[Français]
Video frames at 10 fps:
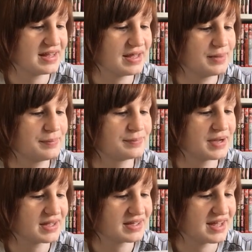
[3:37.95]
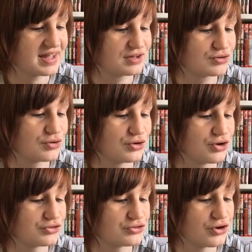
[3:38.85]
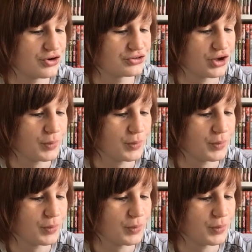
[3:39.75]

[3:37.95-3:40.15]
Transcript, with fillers: et Bankei, colosse hors